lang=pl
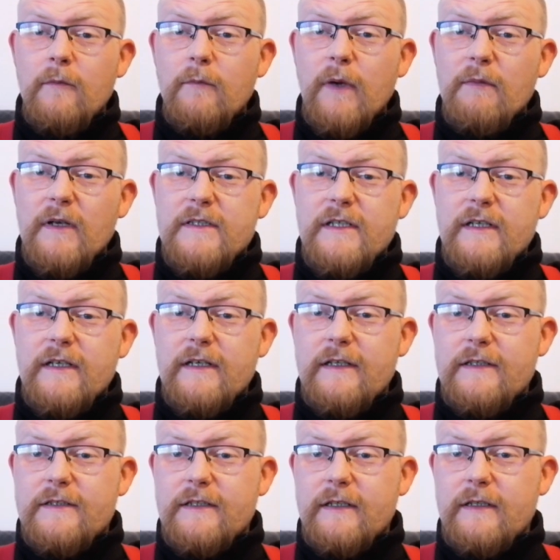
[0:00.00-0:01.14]
Mam nadzieję,
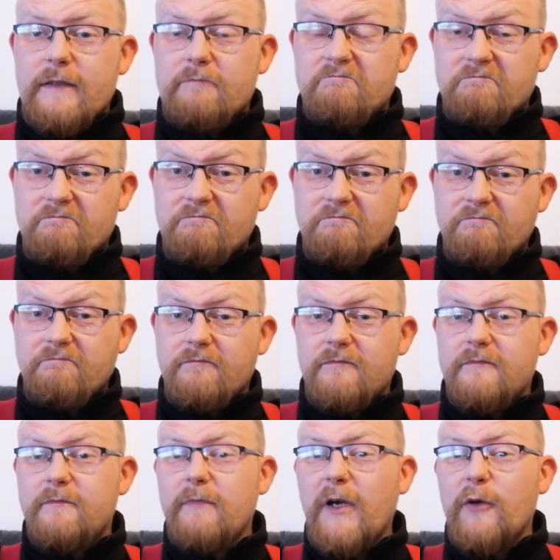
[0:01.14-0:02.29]
że
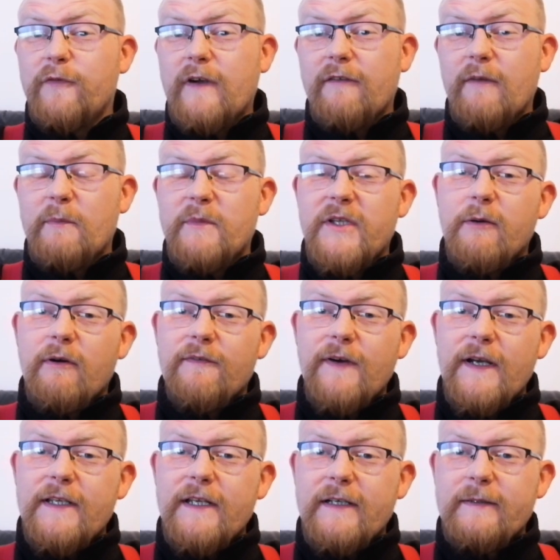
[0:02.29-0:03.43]
majówka Wam minęła
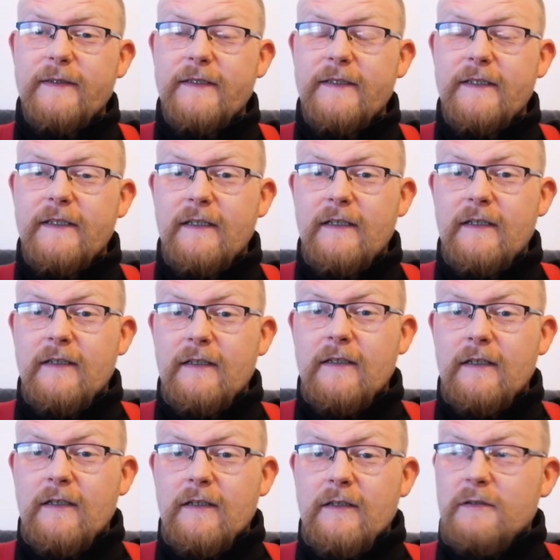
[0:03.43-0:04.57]
fajnie,
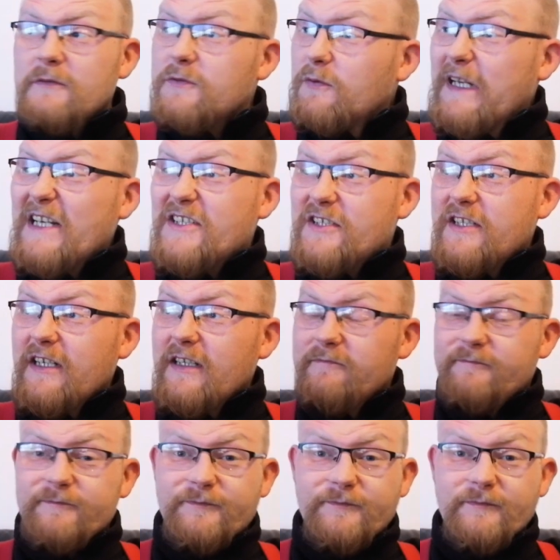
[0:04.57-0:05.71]
słonecznie.
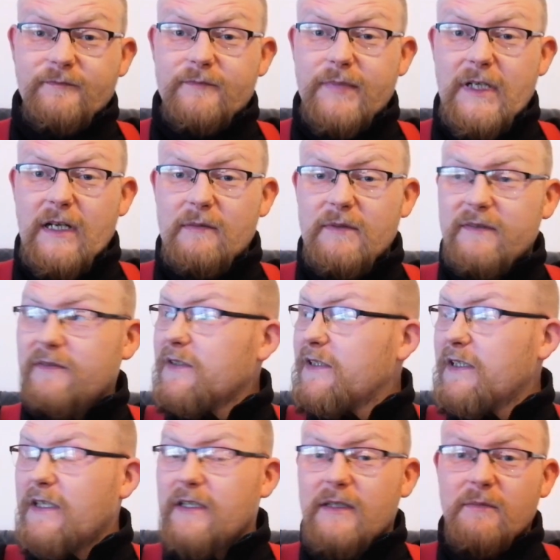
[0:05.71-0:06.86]
Bynajmniej w
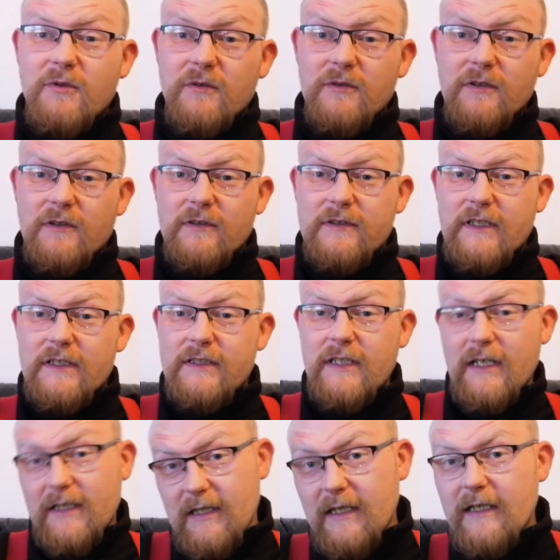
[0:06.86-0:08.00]
Londynie nie było do końca aż
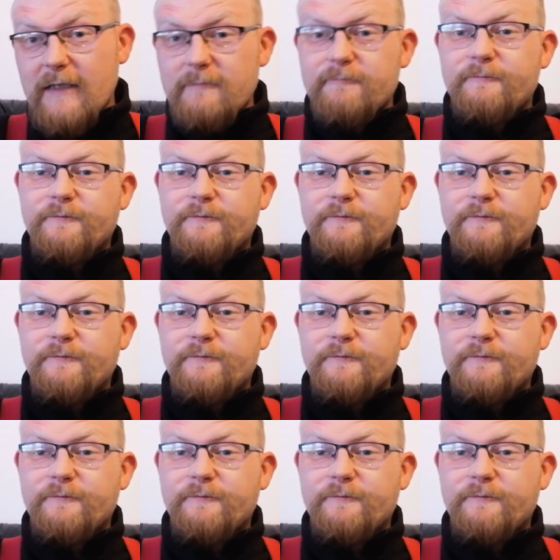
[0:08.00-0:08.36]
tak, ale